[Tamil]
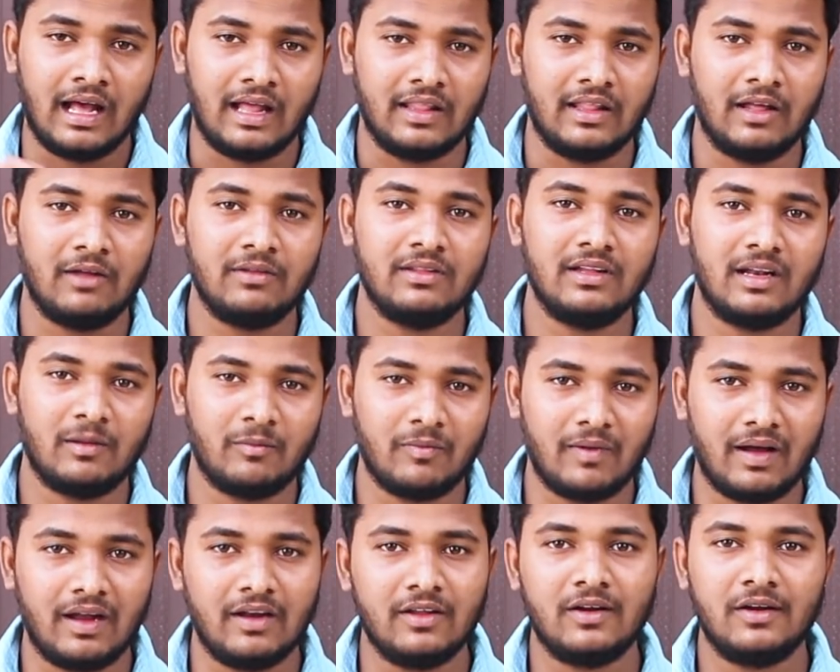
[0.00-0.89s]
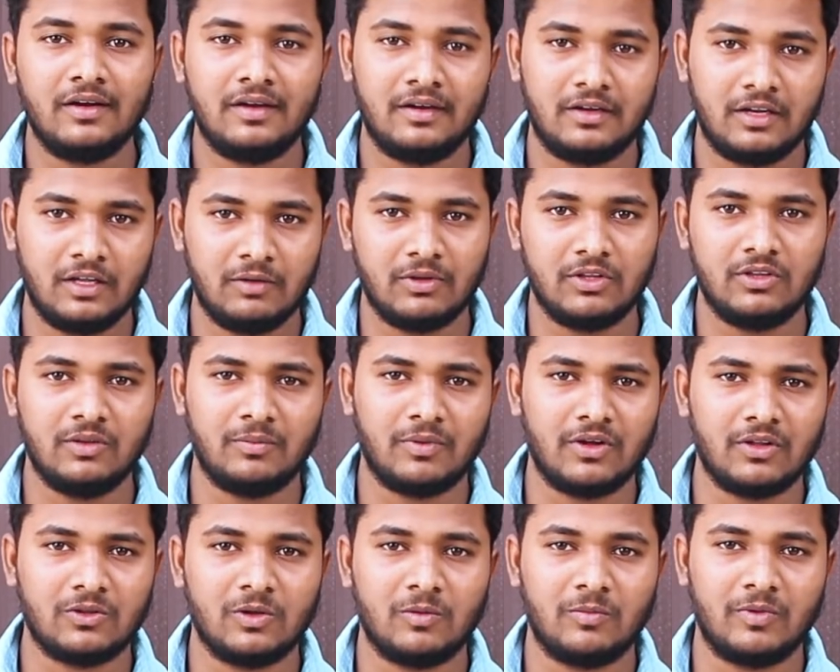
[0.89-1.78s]
அதாவது நம்ம ஆளுங்கக்கிட்டையும் வந்து
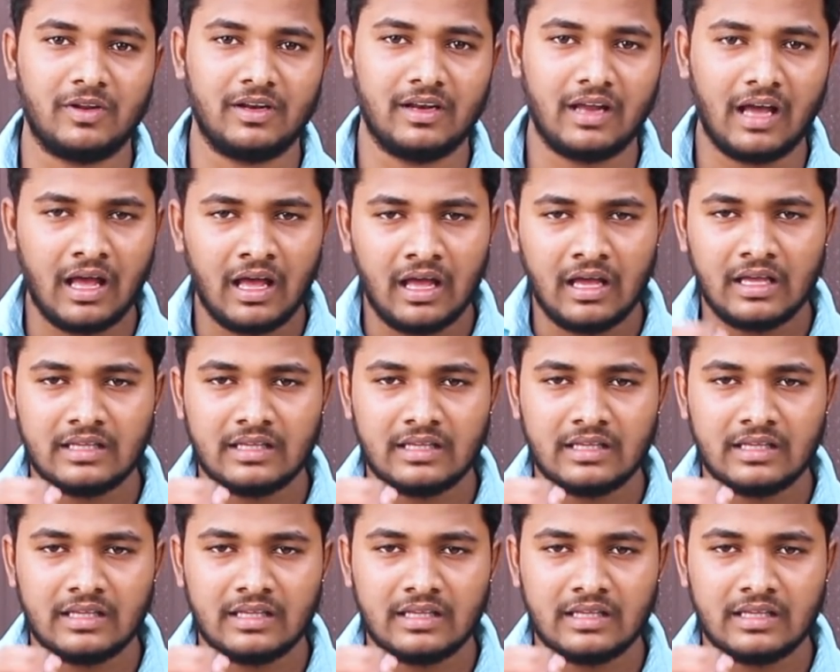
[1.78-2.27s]
பார்த்தோம் அப்படின்னா